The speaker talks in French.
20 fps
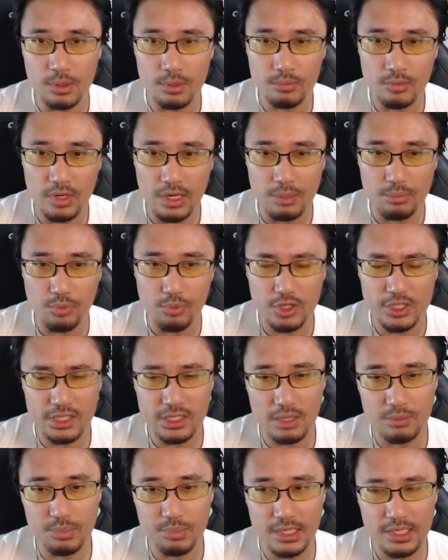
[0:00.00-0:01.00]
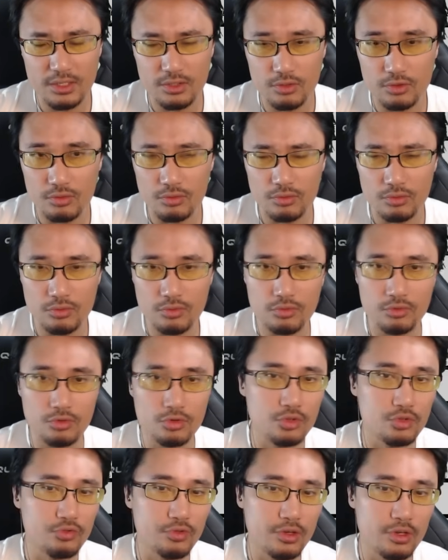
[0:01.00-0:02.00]
là normalement à la prochaine apparition,
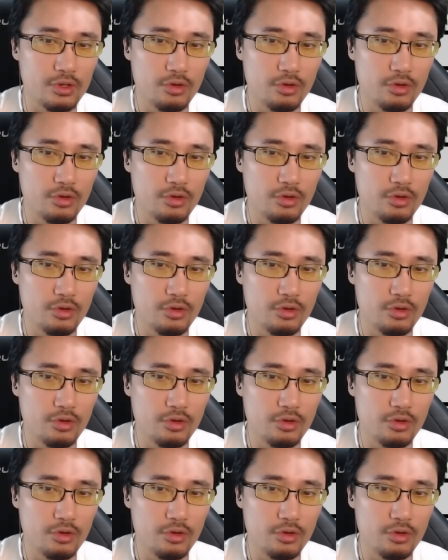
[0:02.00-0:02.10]
je